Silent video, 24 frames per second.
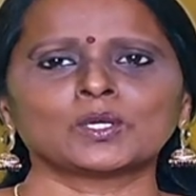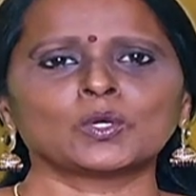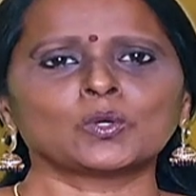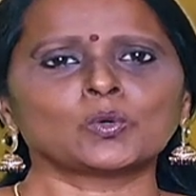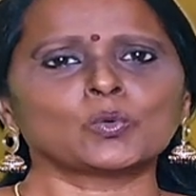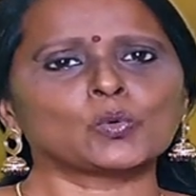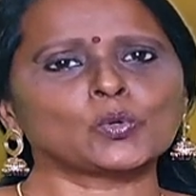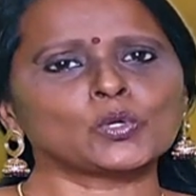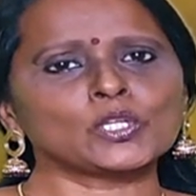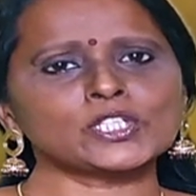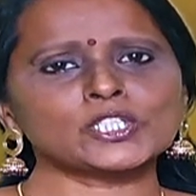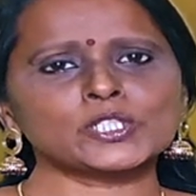
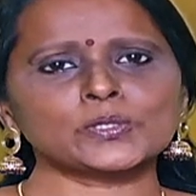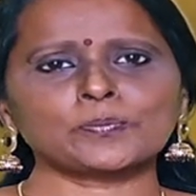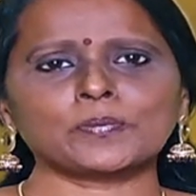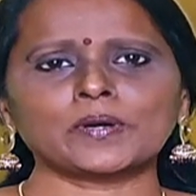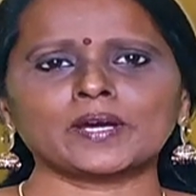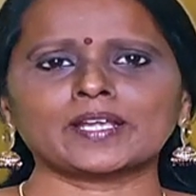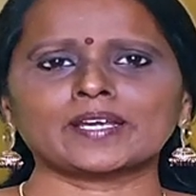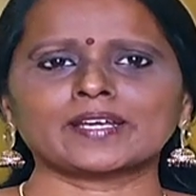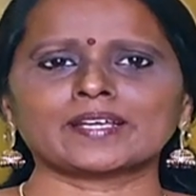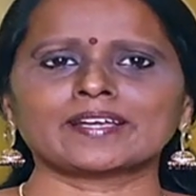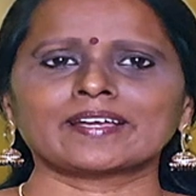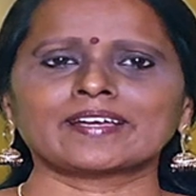குடிச்சு
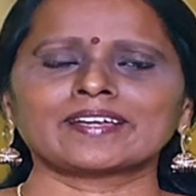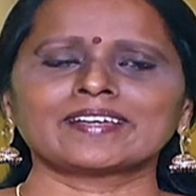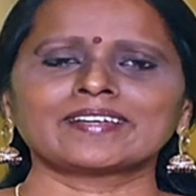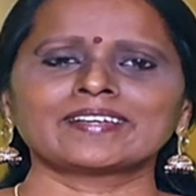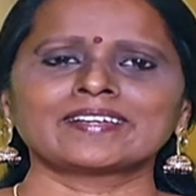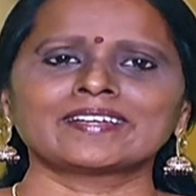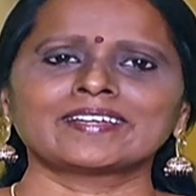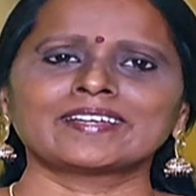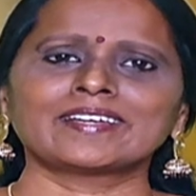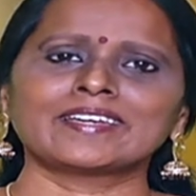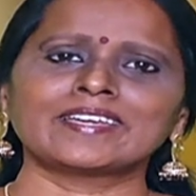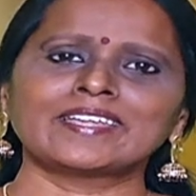பாருங்க
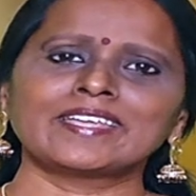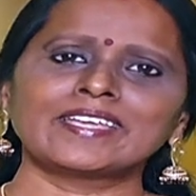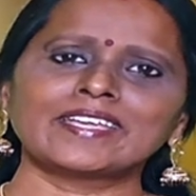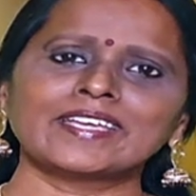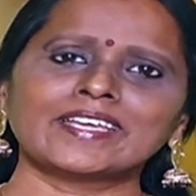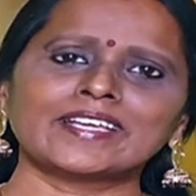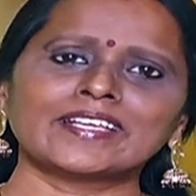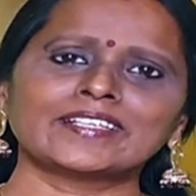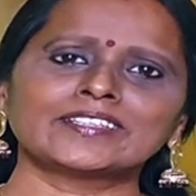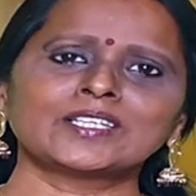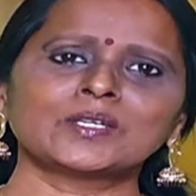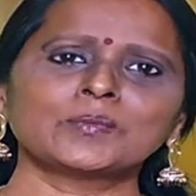நீங்க
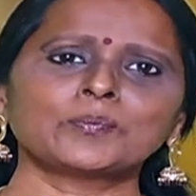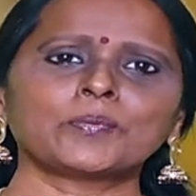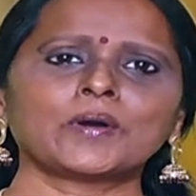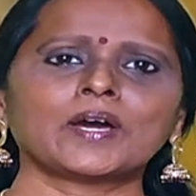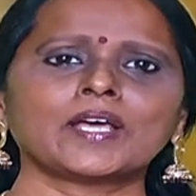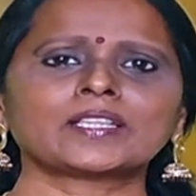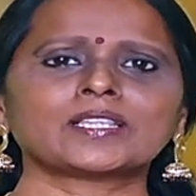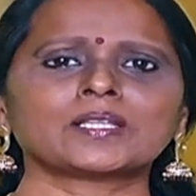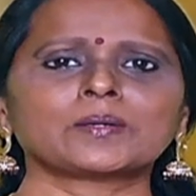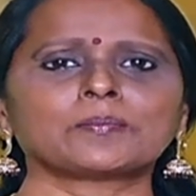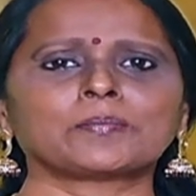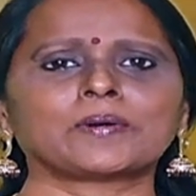
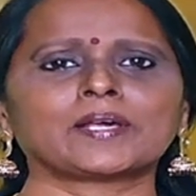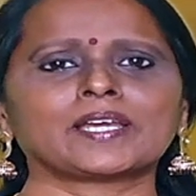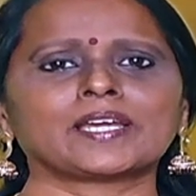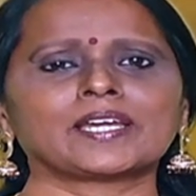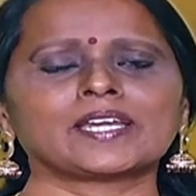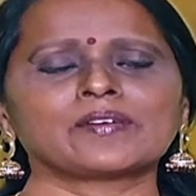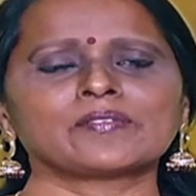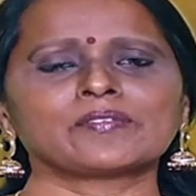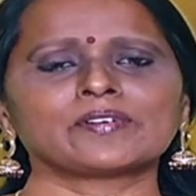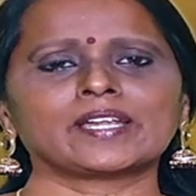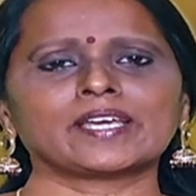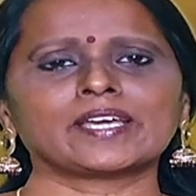எதிர்பார்த்த பலனை
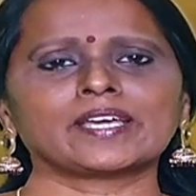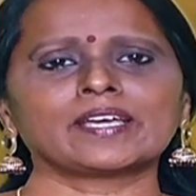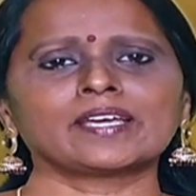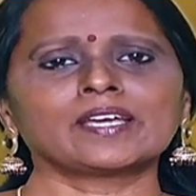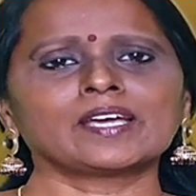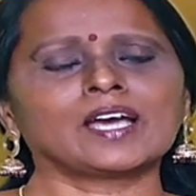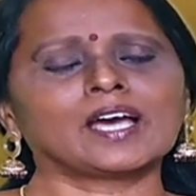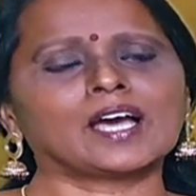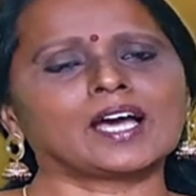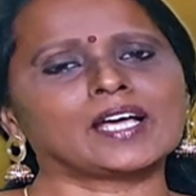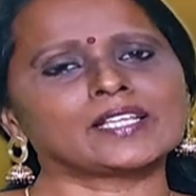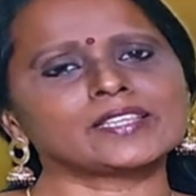விட
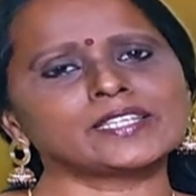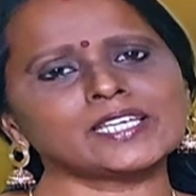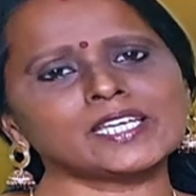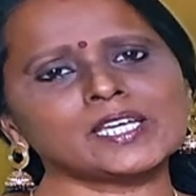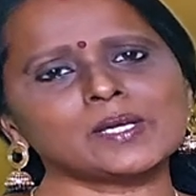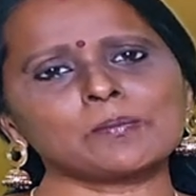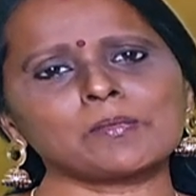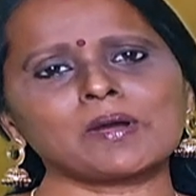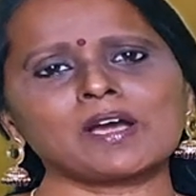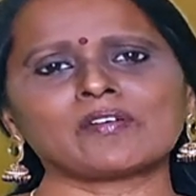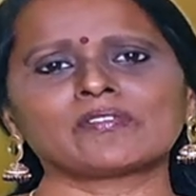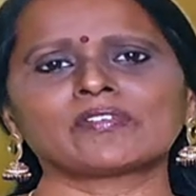
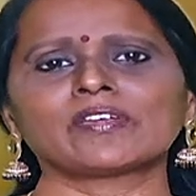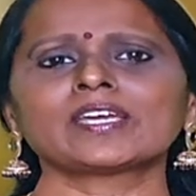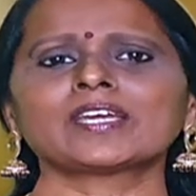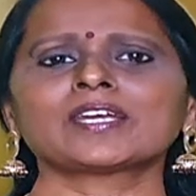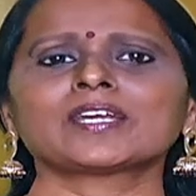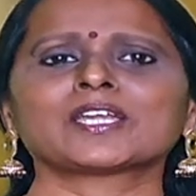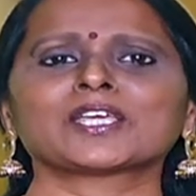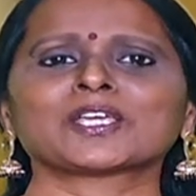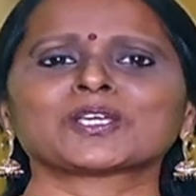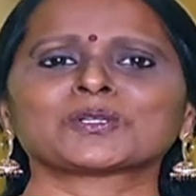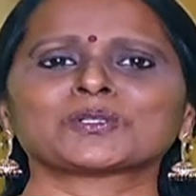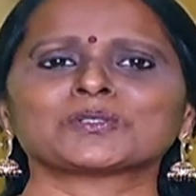அதிகமாவே
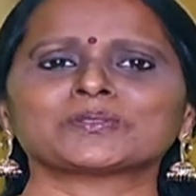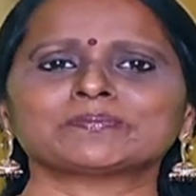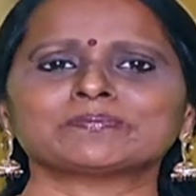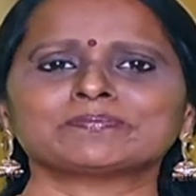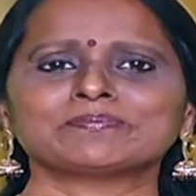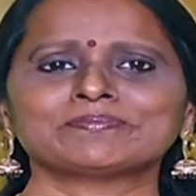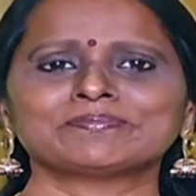கிடைக்கும்